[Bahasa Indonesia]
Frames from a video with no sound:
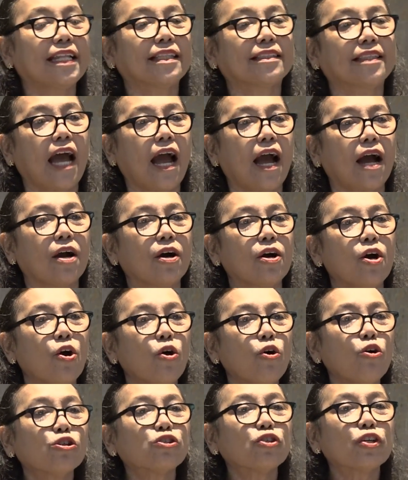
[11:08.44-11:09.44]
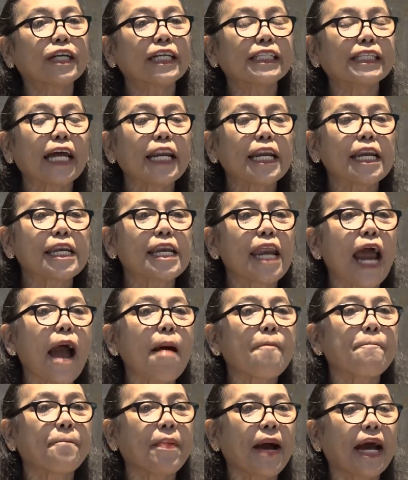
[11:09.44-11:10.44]
kita untuk kita
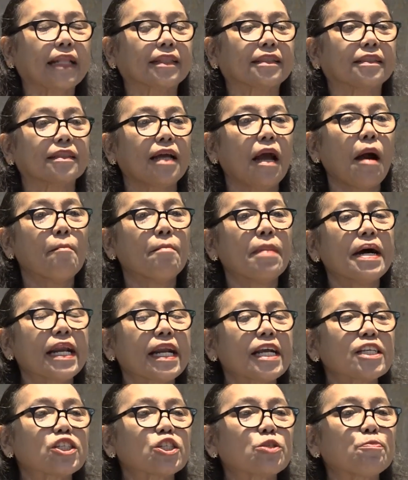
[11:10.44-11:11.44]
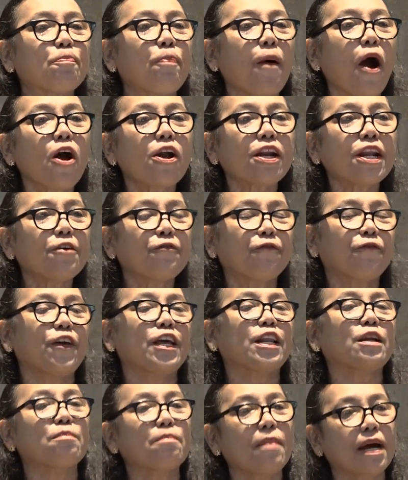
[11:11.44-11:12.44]
dapat meresponi
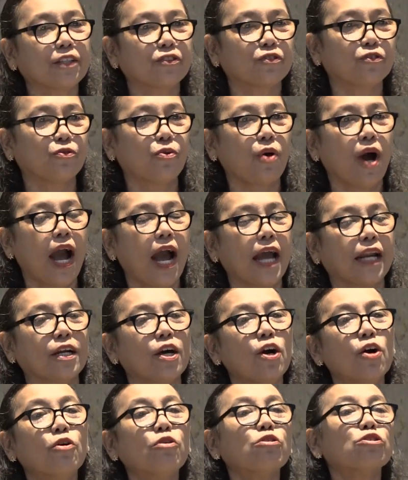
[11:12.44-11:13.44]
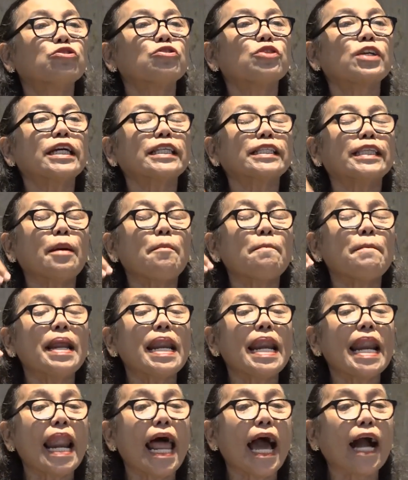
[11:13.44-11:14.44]
firman Tuhan, untuk kita
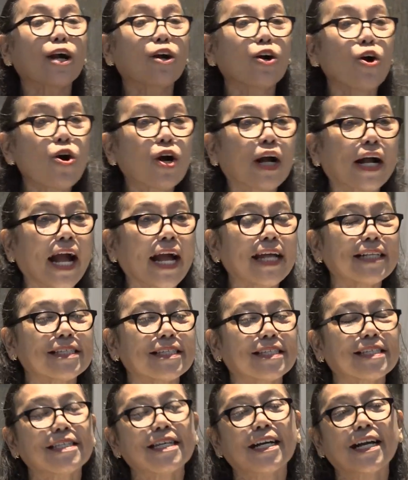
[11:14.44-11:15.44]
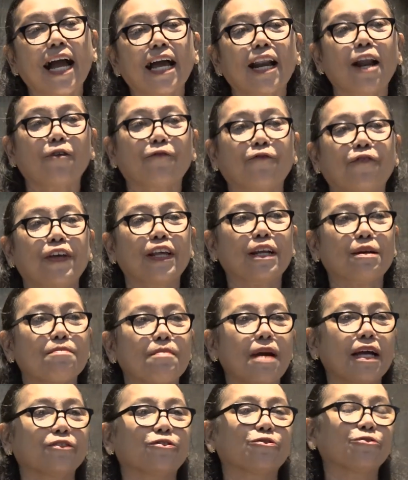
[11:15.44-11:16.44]
melakukan segala
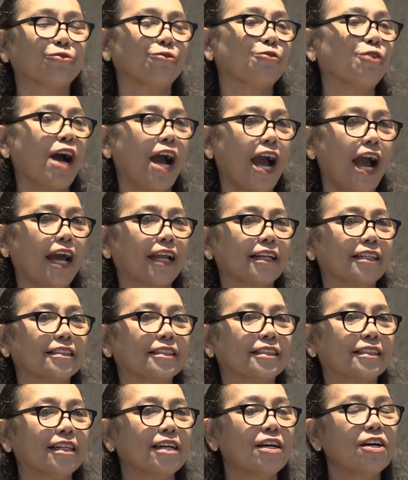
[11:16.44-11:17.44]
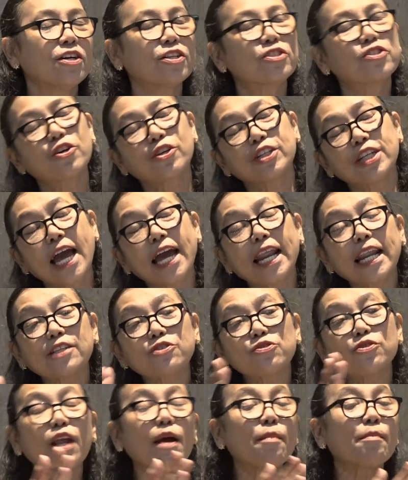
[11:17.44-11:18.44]
firman Tuhan. Saudara
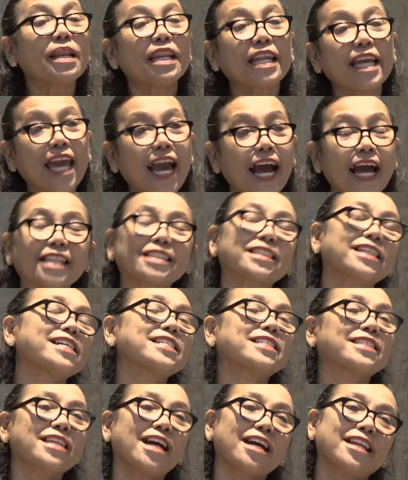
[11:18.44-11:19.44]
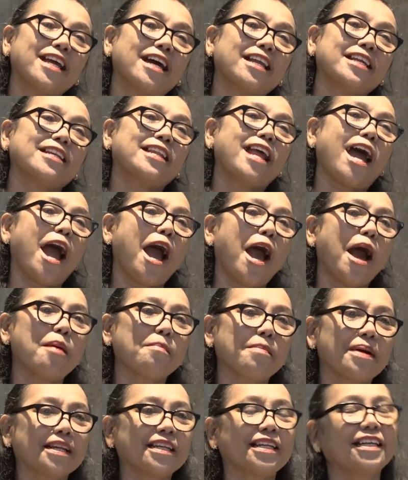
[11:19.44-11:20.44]
sudah melihat kisah dari
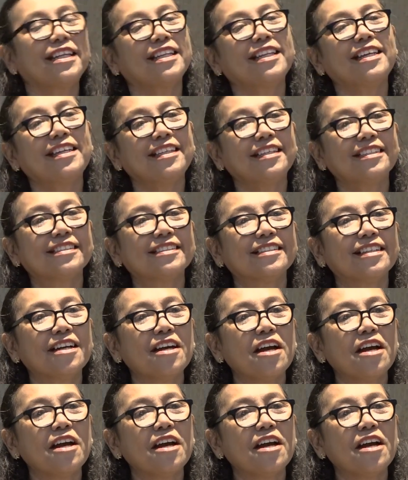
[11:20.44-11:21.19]
Naaman ini?